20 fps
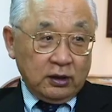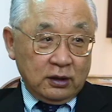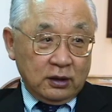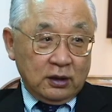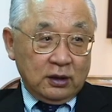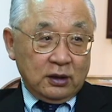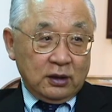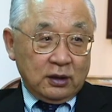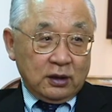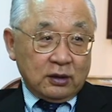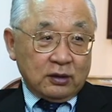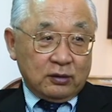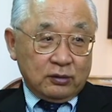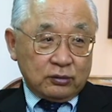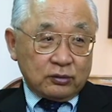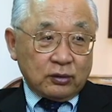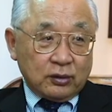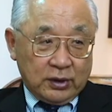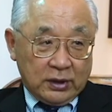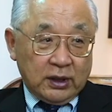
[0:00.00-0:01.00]
はい、今
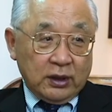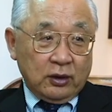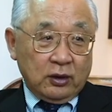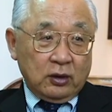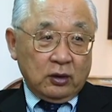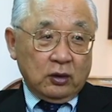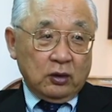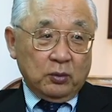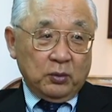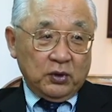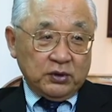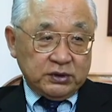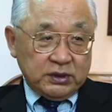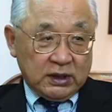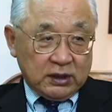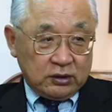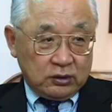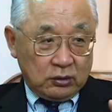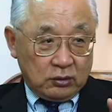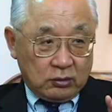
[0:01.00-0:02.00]
度ね、思い
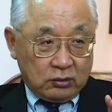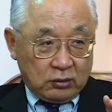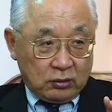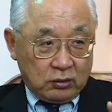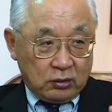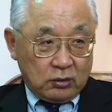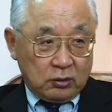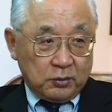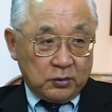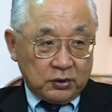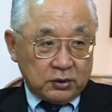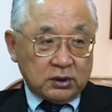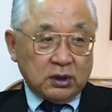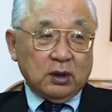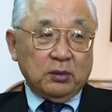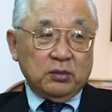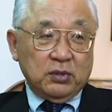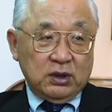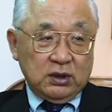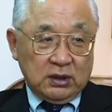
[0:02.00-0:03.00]
やりの心を持っ
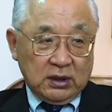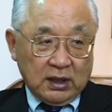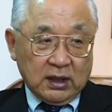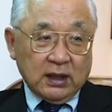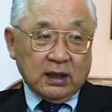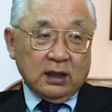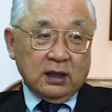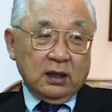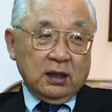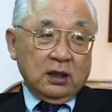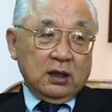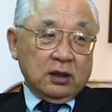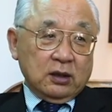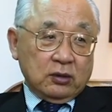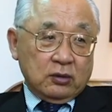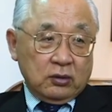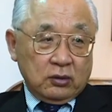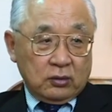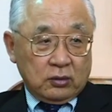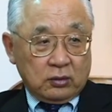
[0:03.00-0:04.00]
てみんなが
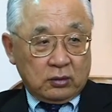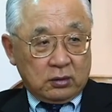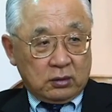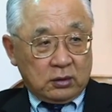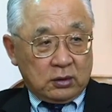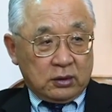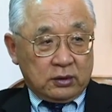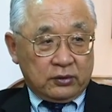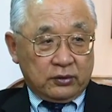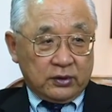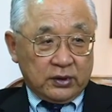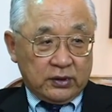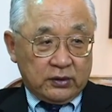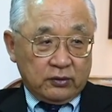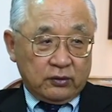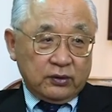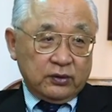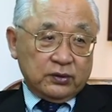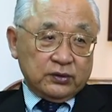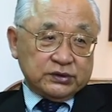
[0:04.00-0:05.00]
こうそれぞ
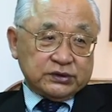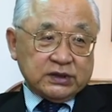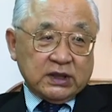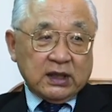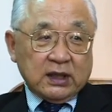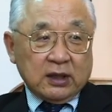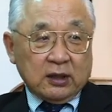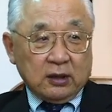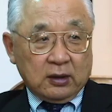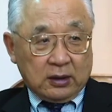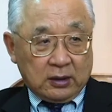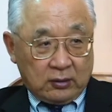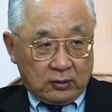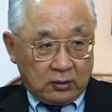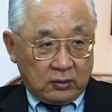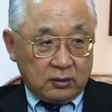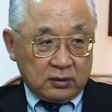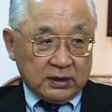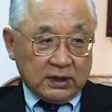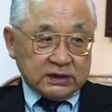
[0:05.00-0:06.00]
れの力
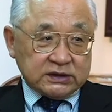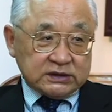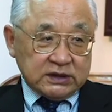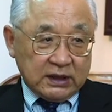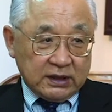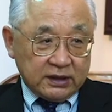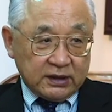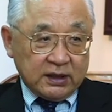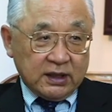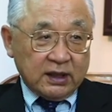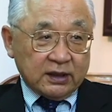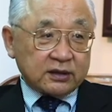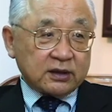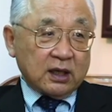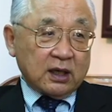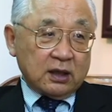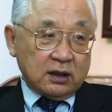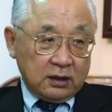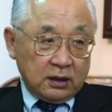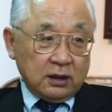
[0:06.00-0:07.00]
を出し合ってやった
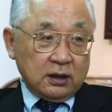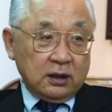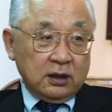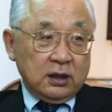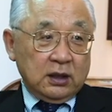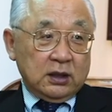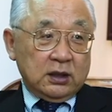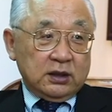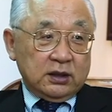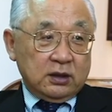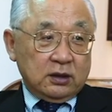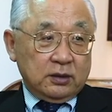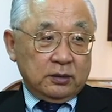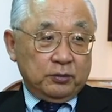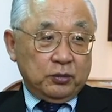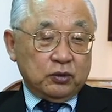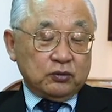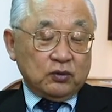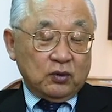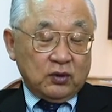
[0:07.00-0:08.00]
らね。
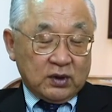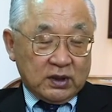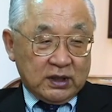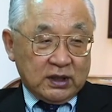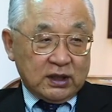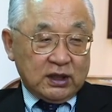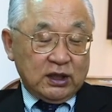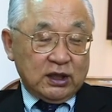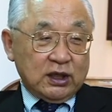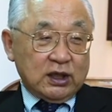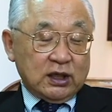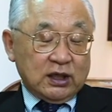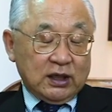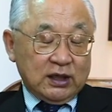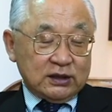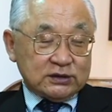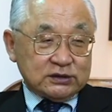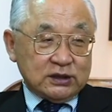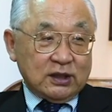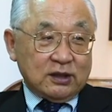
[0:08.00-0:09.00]
僕の経験か
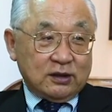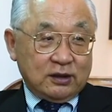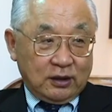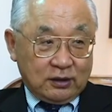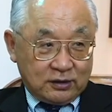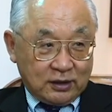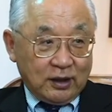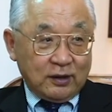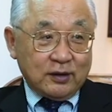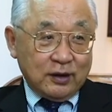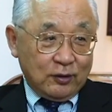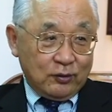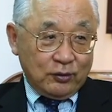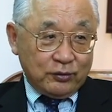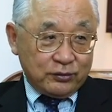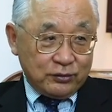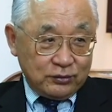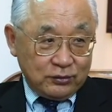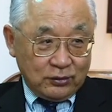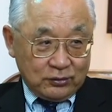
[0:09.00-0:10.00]
らしたら絶対成功
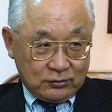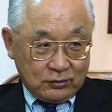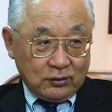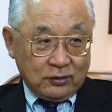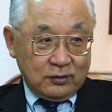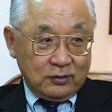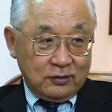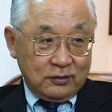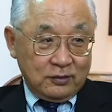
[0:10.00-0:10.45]
するよと。